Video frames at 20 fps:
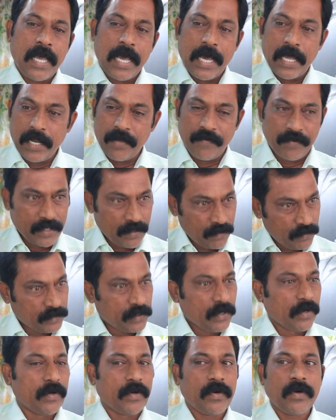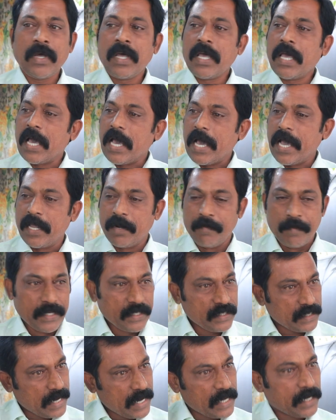అనే విధంతో ఆయన
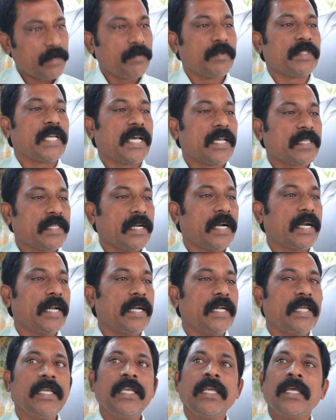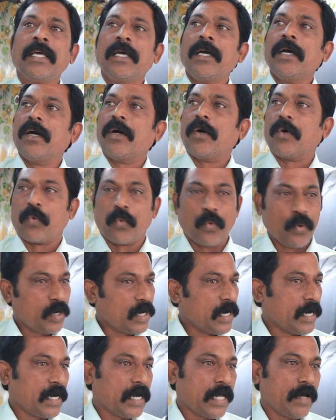మంచి కార్యక్రమం చేస్తున్నాడండి
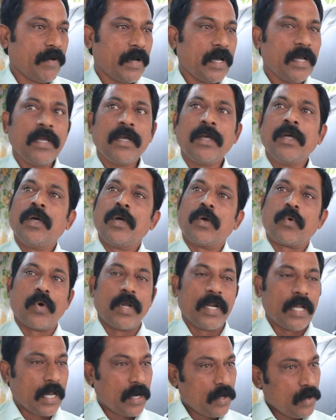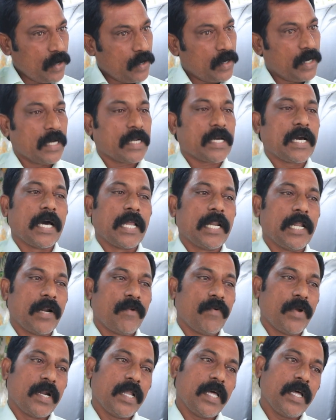రోడ్లు అంటావా కొన్ని అనవహన కారణాల
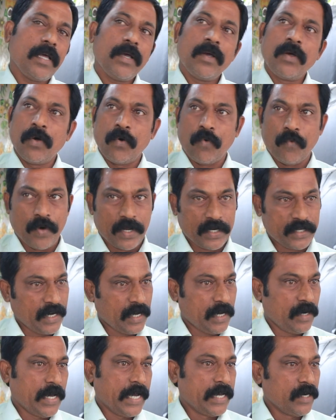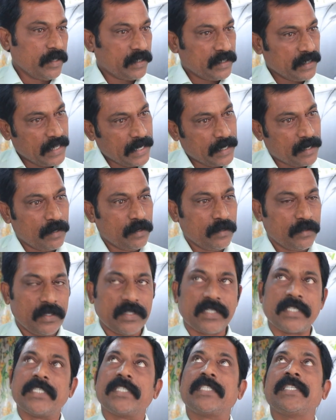వల్ల వర్షాలు ఆయన వచ్చిన దగ్గర నుంచి
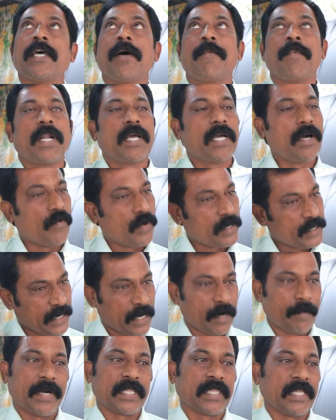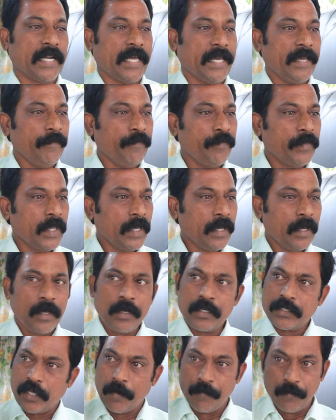సస్యశ్యామలంగా వర్షాలు పడుతున్నాయి
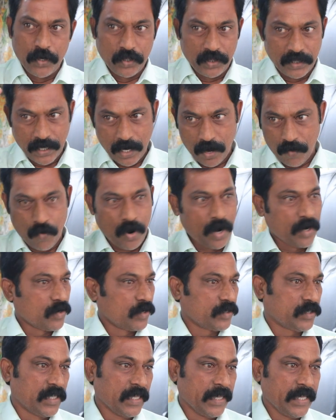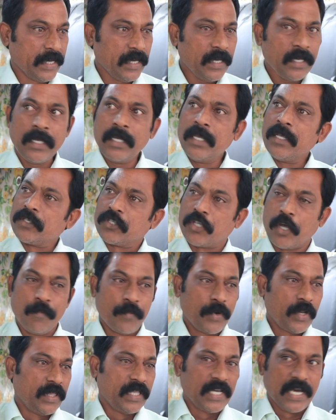సమృద్ధిగా ఓటర్ వస్తుంది
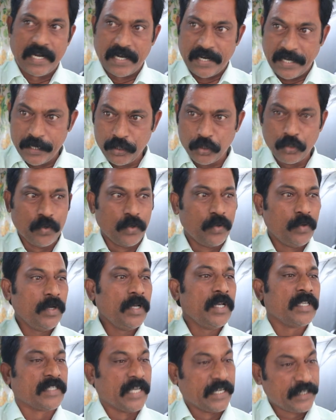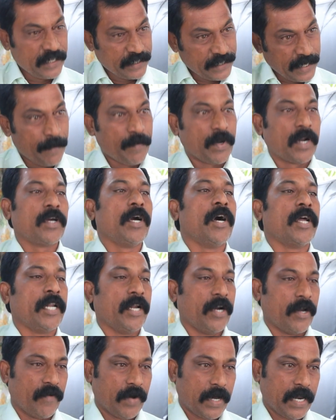సమృద్ధిగా రైతు సస్యశ్యామలంగా
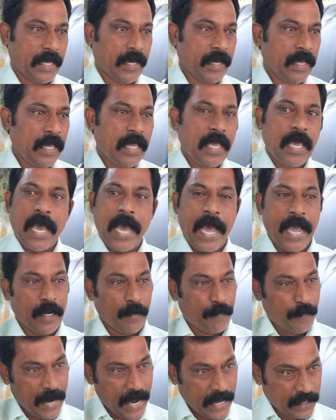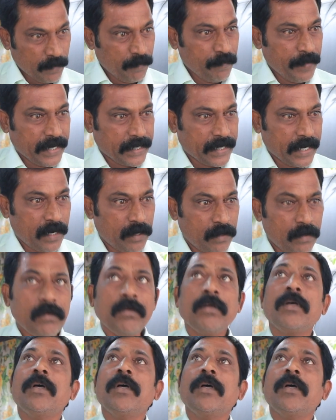వాళ్ళ ఆయన పాదం పెట్టాడు